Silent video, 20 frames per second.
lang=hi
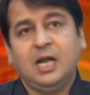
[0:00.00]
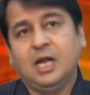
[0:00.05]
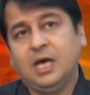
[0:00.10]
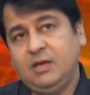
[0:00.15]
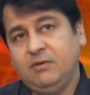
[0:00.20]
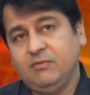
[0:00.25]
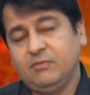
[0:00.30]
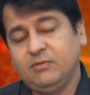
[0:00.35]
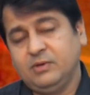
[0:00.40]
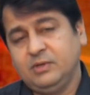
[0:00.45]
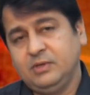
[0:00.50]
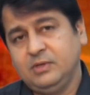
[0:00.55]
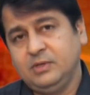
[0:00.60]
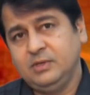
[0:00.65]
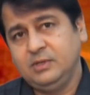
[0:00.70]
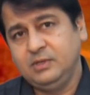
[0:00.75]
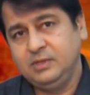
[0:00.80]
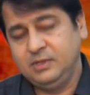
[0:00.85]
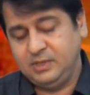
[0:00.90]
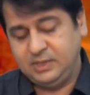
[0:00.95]
अलाइव
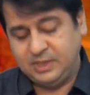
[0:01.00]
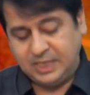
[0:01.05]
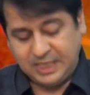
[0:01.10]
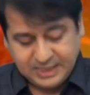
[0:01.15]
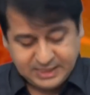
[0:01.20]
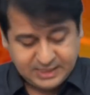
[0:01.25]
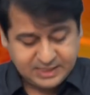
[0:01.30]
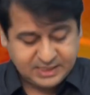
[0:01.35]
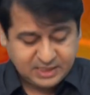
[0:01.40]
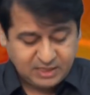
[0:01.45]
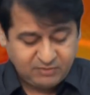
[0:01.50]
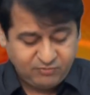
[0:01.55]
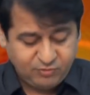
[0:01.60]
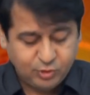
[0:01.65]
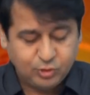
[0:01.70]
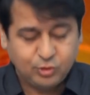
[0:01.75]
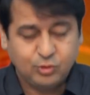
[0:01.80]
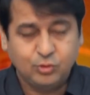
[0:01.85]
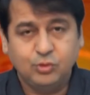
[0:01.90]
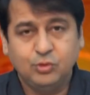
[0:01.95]
यानी जिसका
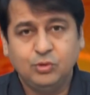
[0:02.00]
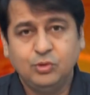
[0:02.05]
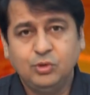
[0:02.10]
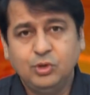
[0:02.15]
फोटो